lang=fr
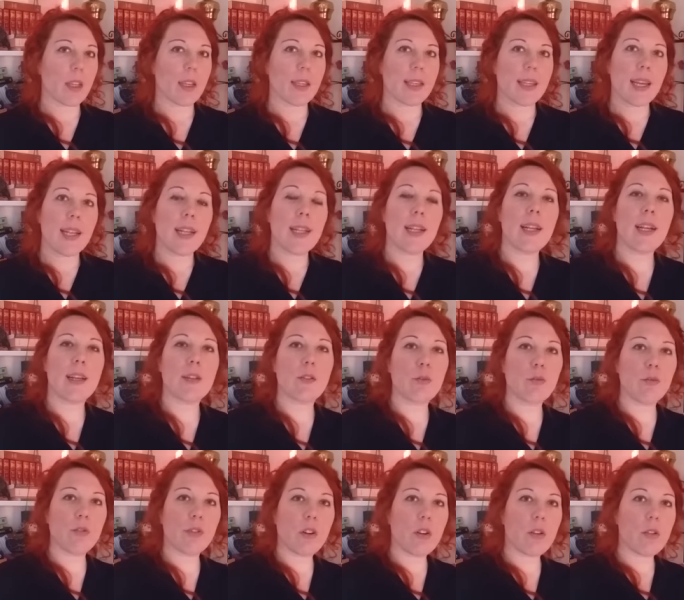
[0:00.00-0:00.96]
quelle est la
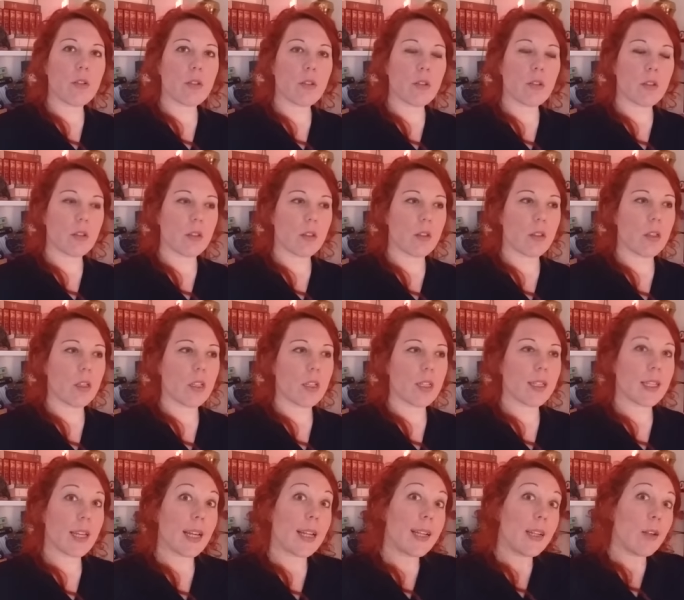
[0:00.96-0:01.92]
souffrance,
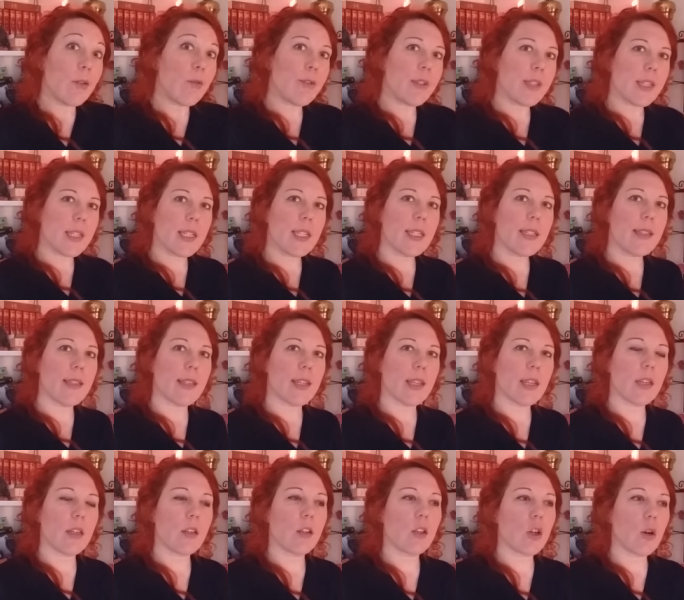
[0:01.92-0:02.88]
quelle est
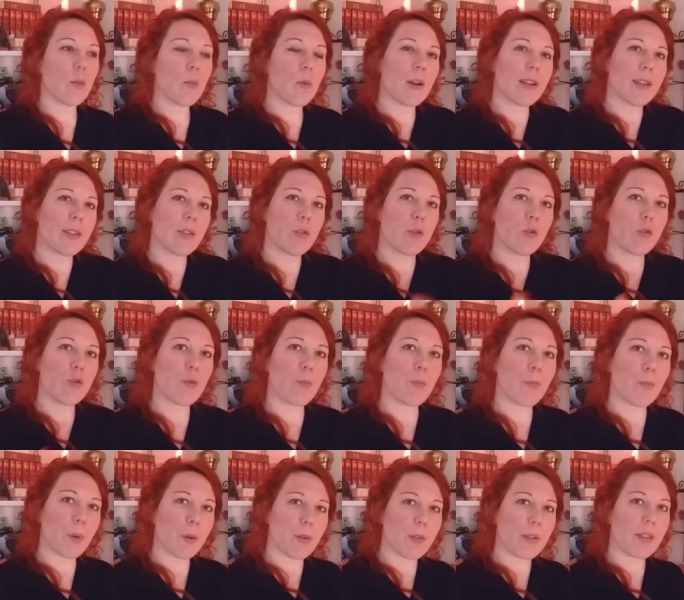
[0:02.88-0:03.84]
l'utilité, comment est-ce que je
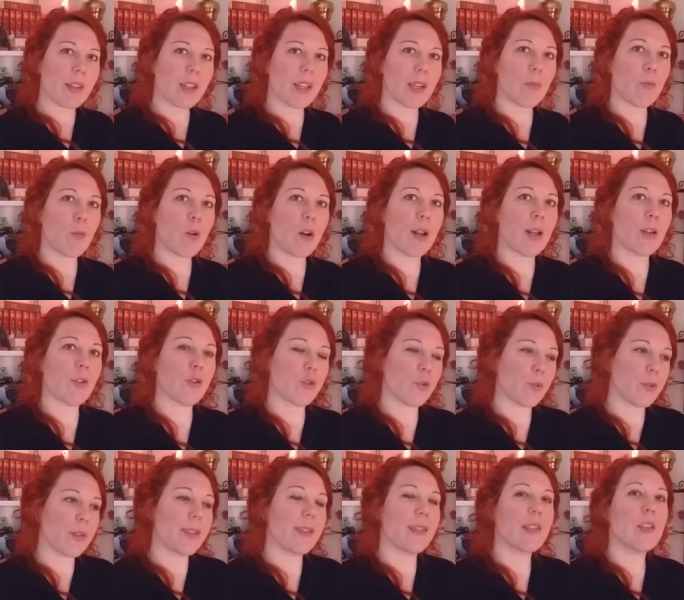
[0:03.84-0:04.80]
penserais moi la
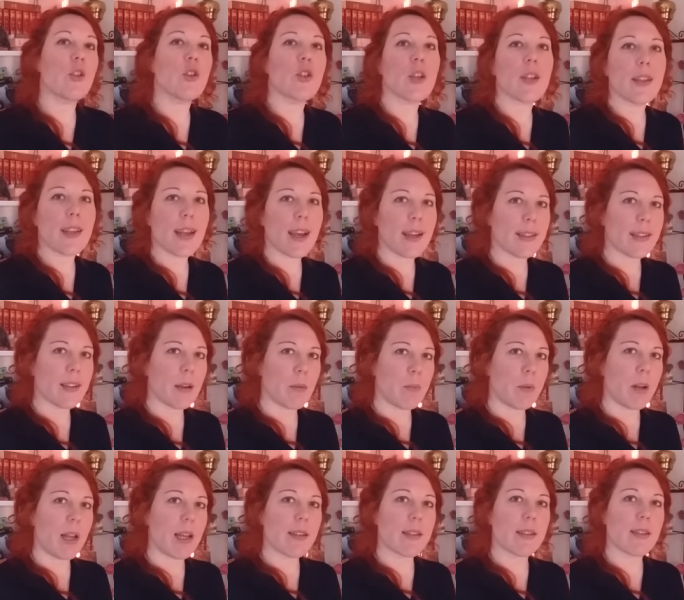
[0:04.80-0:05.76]
chose si j'étais à sa
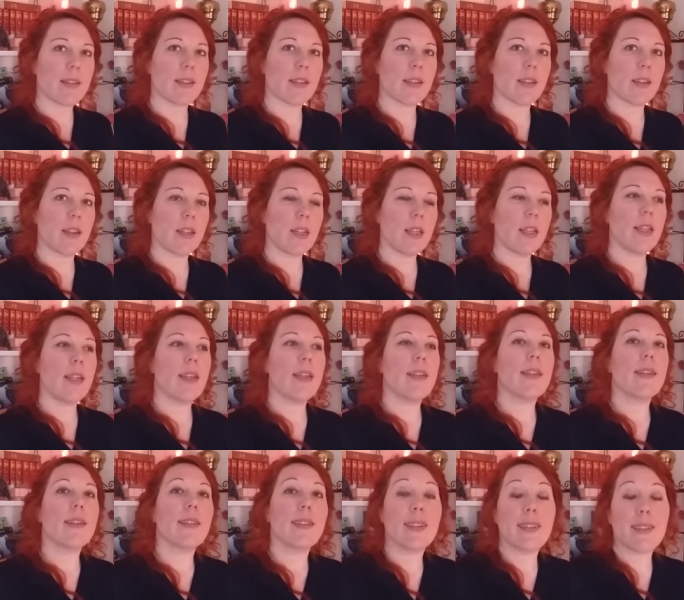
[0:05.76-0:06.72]
place,
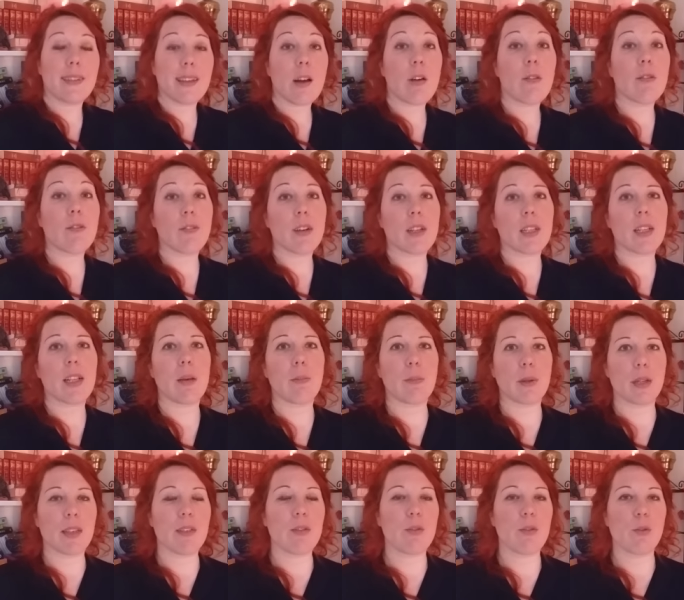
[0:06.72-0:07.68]
c'est ça en fait la
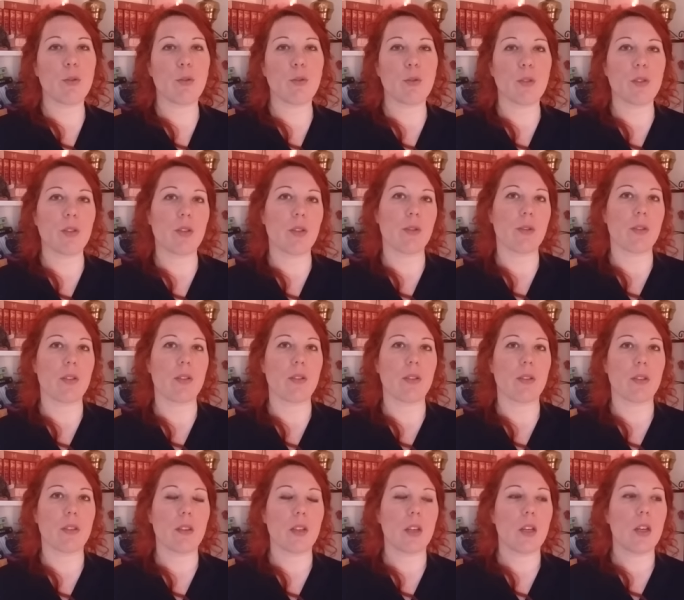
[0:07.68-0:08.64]
prise de conscience.
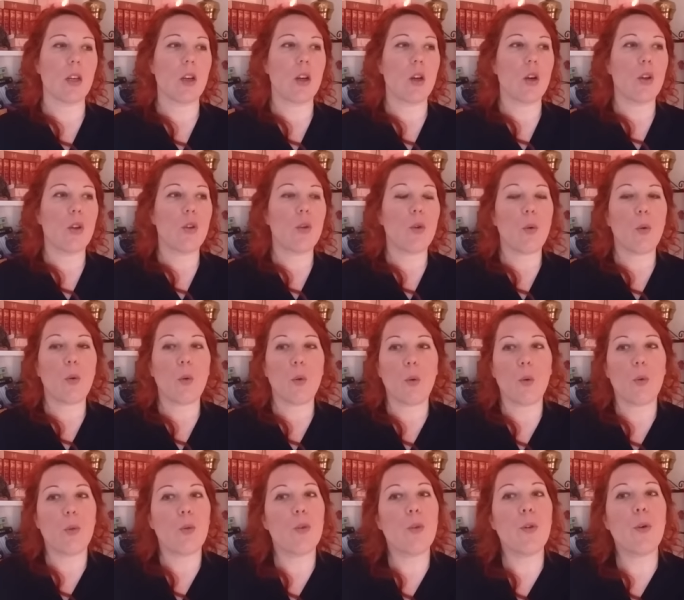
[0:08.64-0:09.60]

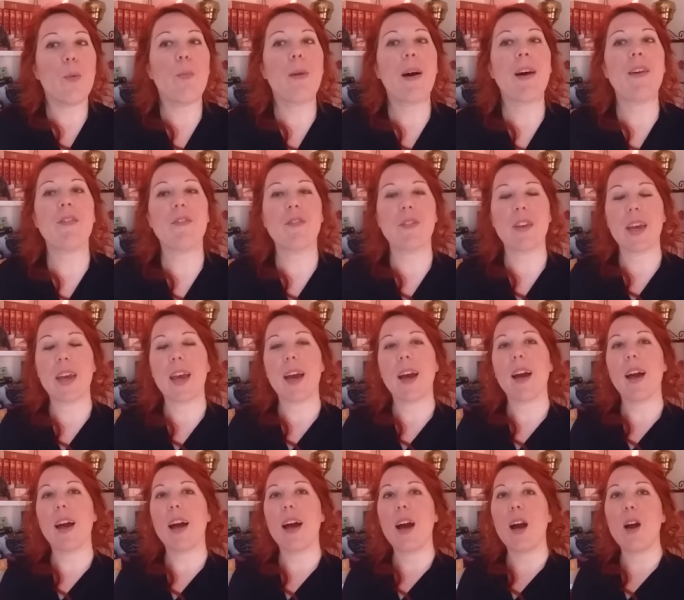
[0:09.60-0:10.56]
Ne pas
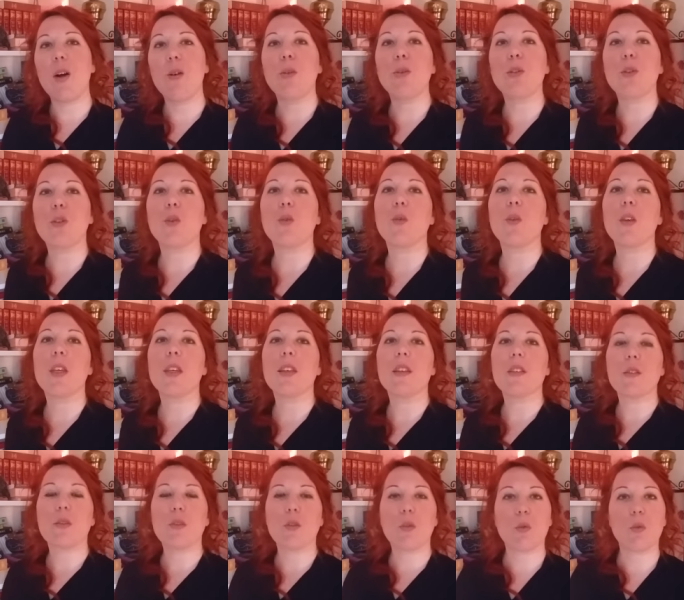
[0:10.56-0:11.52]
faire à autrui
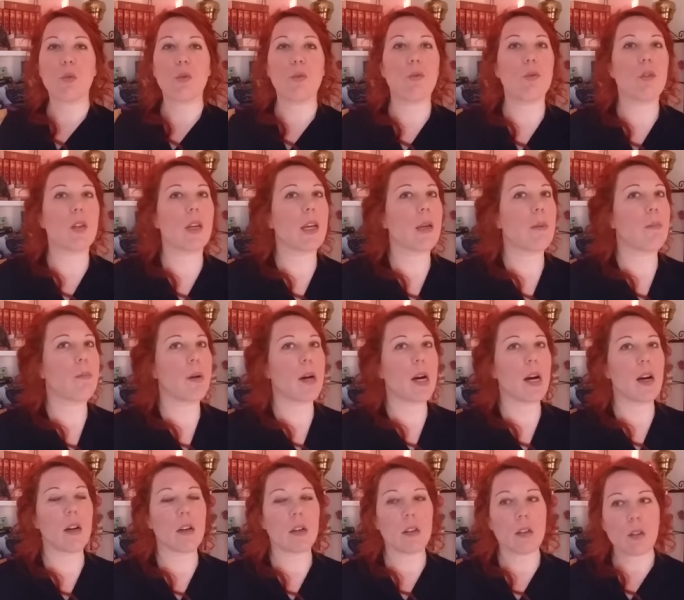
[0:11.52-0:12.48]
ce qu'on ne voudrait
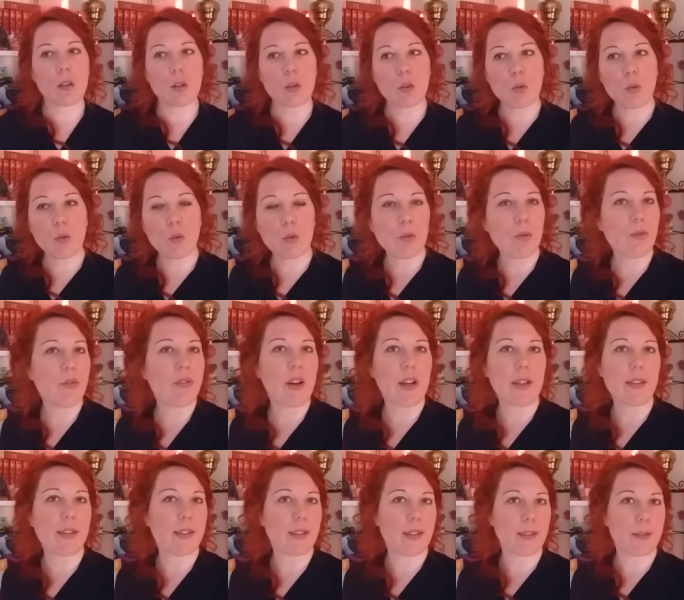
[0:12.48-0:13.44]
pas qu'on nous
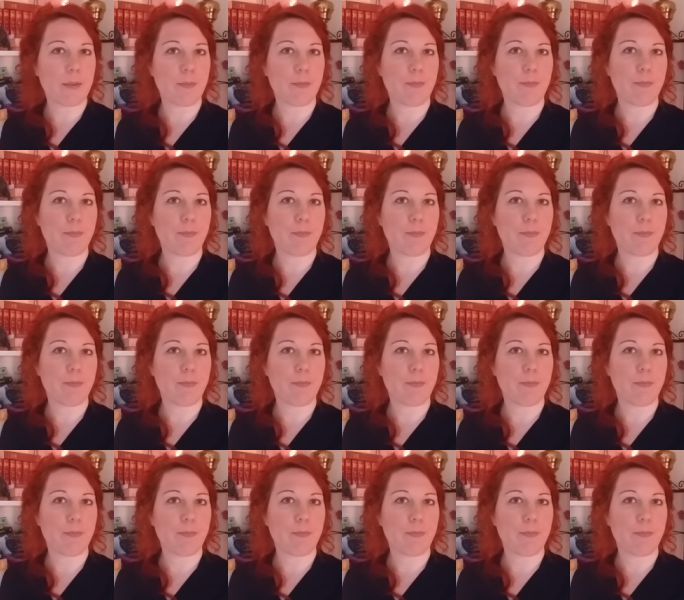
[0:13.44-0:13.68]
fasse.